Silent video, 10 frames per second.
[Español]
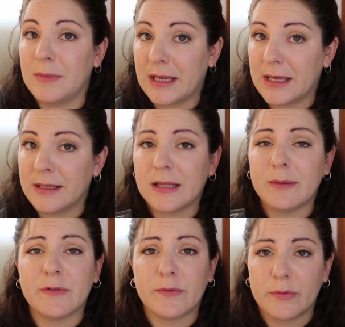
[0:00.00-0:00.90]
me
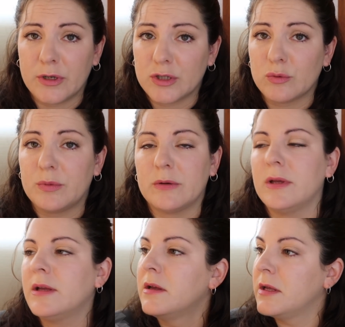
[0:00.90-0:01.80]
encanta, me funciona súper
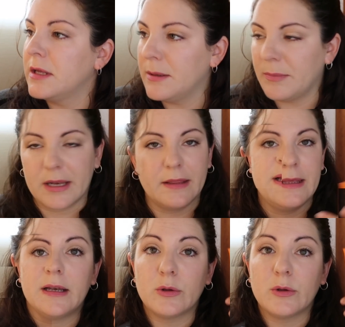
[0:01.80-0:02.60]
bien, para días.